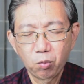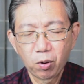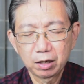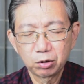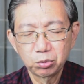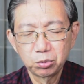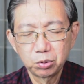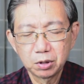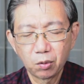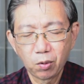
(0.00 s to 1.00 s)

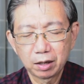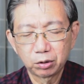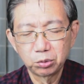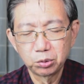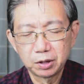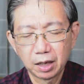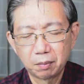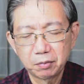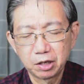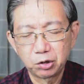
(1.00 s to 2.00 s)
waktu ke waktu
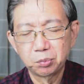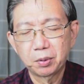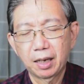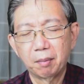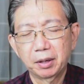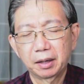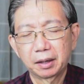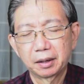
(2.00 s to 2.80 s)
dalam hidup kami.